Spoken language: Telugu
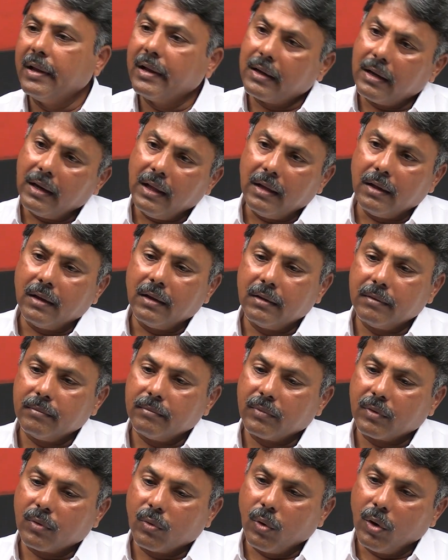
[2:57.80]
ఇట్లా
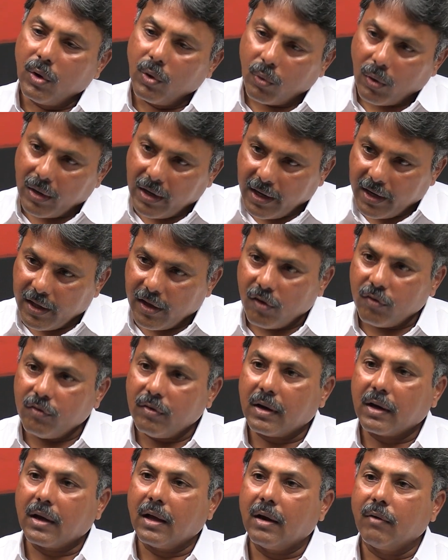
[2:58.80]
కొన్ని కొన్ని
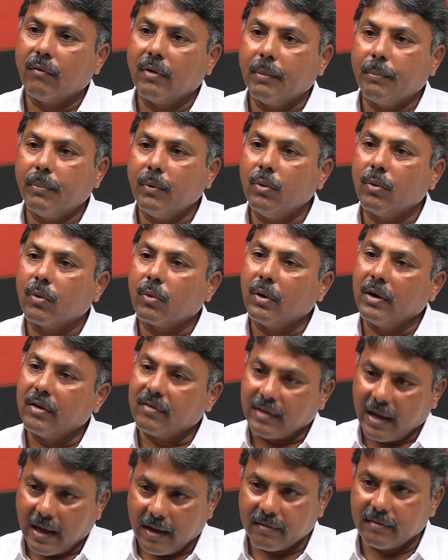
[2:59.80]
నియోజకవర్గాల వైపు కొన్ని
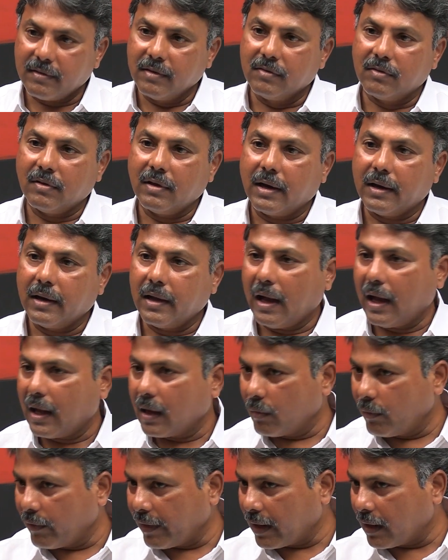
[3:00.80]
సాహసించి అంటే
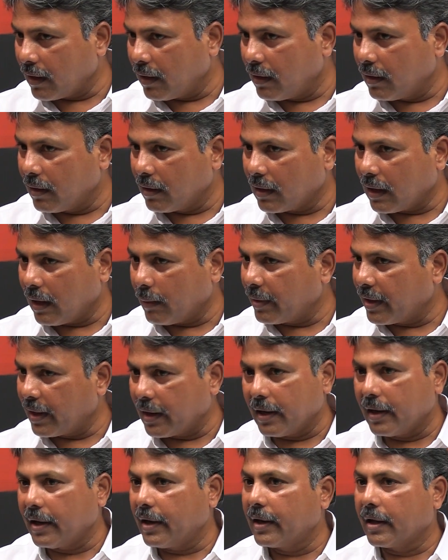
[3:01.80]
ఆనం వెంక
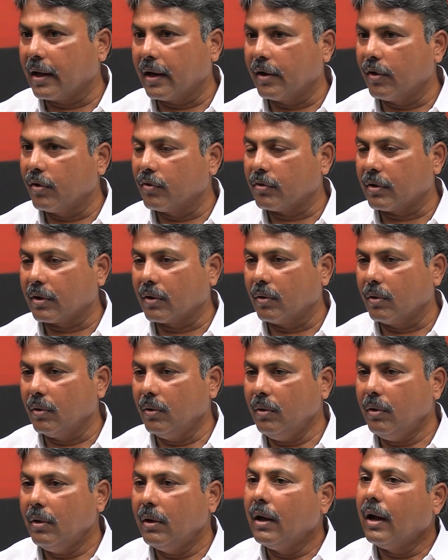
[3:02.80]
రామనారాయణ రెడ్డి గారి
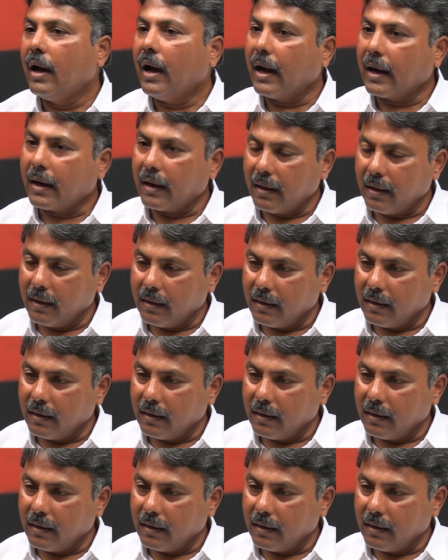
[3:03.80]
నియోజకవర్గంలో అక్కడ